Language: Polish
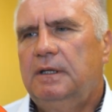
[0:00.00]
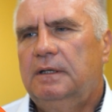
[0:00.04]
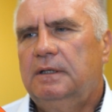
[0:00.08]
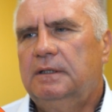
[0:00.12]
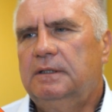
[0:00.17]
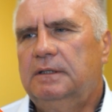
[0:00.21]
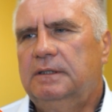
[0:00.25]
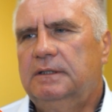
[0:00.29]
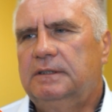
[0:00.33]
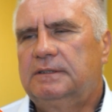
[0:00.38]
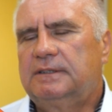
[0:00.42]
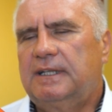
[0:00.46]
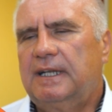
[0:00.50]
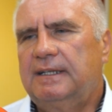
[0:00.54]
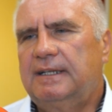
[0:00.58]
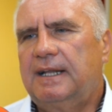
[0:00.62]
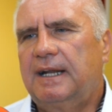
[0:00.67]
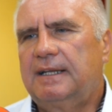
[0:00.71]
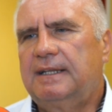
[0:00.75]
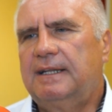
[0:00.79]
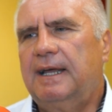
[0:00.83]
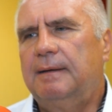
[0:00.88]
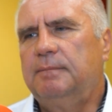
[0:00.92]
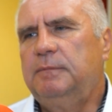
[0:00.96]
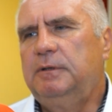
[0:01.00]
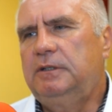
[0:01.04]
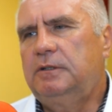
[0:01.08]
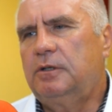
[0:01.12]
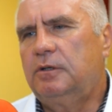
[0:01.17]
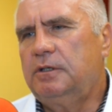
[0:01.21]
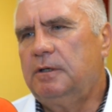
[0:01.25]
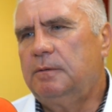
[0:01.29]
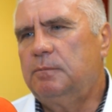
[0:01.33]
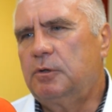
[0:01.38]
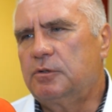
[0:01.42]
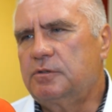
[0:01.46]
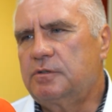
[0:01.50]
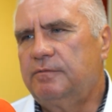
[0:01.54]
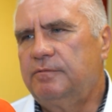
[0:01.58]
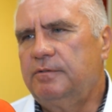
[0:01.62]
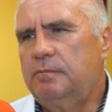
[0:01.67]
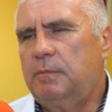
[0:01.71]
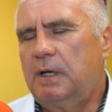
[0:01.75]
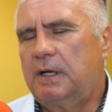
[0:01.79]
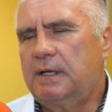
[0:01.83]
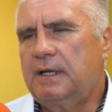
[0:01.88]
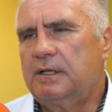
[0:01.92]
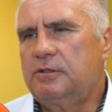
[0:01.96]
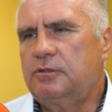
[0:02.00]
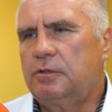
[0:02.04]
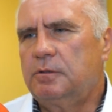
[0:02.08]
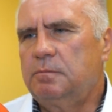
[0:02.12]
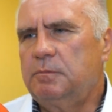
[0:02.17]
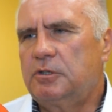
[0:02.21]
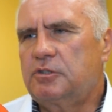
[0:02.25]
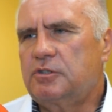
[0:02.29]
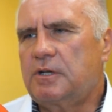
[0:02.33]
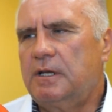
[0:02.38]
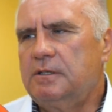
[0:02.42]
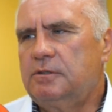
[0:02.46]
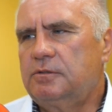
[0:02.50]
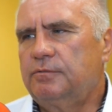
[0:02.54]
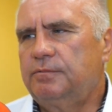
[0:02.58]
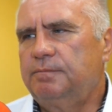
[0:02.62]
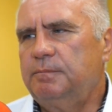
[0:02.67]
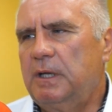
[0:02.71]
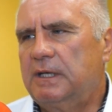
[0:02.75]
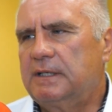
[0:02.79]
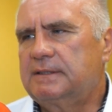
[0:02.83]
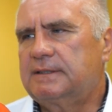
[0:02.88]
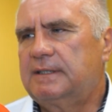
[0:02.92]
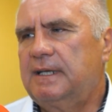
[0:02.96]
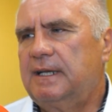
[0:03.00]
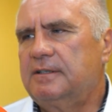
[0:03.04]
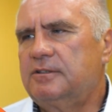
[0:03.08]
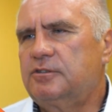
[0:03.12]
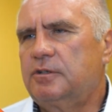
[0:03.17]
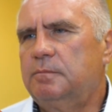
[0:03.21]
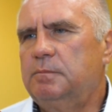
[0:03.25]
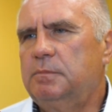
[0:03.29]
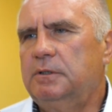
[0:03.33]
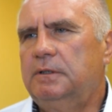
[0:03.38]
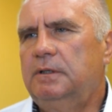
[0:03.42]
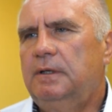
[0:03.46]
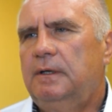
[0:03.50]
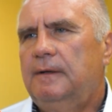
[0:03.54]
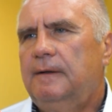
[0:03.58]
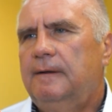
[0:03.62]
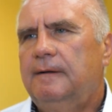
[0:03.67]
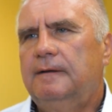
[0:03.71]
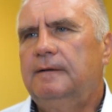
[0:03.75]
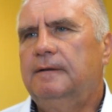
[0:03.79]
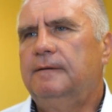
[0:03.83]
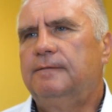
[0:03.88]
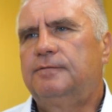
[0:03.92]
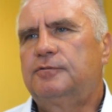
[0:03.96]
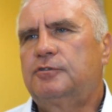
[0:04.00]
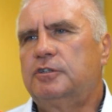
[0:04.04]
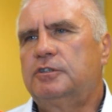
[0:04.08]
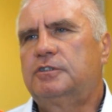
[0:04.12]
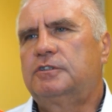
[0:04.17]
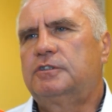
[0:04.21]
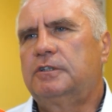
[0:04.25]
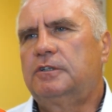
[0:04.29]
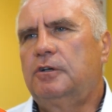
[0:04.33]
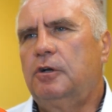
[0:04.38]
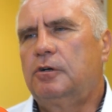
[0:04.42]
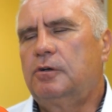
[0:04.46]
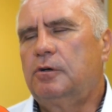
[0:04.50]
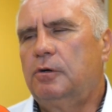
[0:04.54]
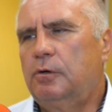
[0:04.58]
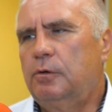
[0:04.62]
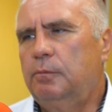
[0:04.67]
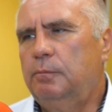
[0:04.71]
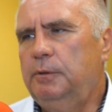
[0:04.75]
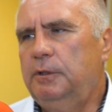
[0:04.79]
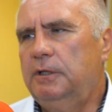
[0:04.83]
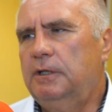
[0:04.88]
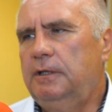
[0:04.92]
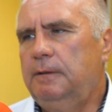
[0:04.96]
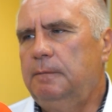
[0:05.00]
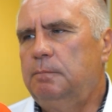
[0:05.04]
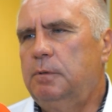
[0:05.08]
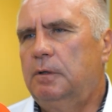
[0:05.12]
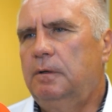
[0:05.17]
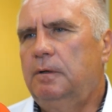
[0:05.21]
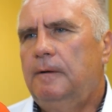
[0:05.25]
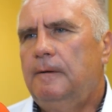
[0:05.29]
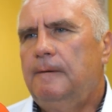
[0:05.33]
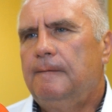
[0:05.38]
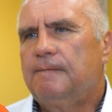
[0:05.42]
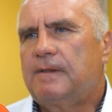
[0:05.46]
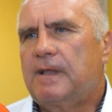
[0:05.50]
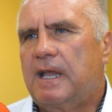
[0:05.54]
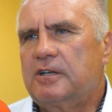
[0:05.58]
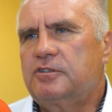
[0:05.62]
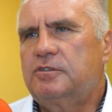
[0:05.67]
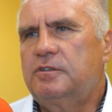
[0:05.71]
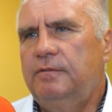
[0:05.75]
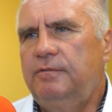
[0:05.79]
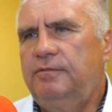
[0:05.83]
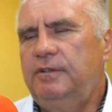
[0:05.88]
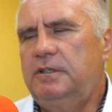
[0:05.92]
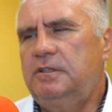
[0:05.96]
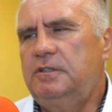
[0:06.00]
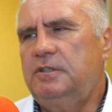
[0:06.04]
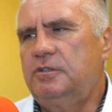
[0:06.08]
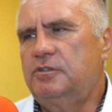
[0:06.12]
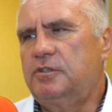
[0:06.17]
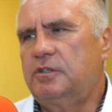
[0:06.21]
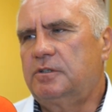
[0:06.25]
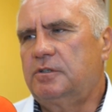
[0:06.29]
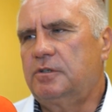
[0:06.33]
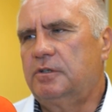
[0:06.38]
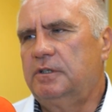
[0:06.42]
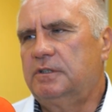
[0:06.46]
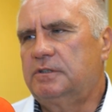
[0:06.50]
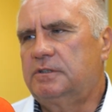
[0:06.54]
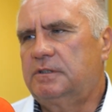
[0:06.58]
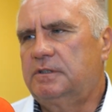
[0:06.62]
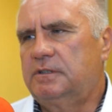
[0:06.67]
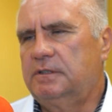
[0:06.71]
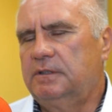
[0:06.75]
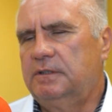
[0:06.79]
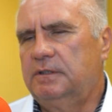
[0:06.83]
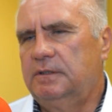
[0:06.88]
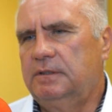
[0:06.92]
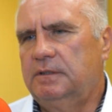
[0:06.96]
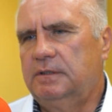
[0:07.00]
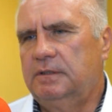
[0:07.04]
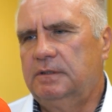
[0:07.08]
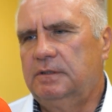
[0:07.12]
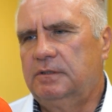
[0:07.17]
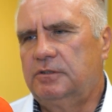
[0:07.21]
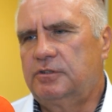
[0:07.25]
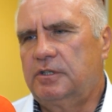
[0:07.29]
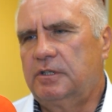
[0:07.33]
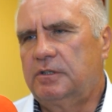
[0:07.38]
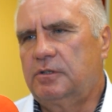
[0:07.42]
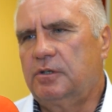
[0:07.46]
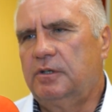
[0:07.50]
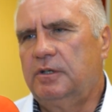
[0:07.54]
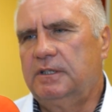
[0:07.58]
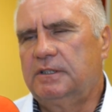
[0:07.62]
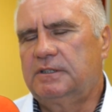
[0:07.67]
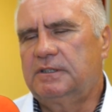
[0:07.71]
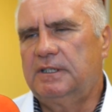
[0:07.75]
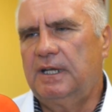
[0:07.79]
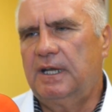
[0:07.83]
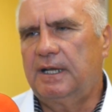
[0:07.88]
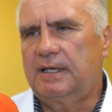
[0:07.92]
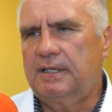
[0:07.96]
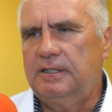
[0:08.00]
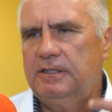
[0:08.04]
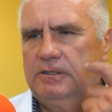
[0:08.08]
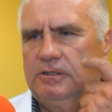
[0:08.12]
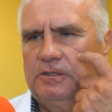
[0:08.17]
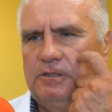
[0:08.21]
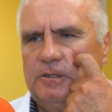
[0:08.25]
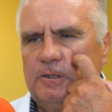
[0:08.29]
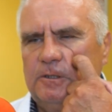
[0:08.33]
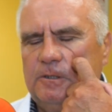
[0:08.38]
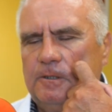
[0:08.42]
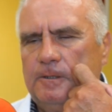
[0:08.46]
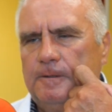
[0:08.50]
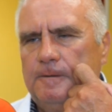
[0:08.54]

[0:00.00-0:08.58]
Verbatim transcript: e, standardami, to nie może wymagać od mieszkańców miasta, żeby wszyscy go hołbili, bo każdy widzi, że to jest, że to jest jakiś,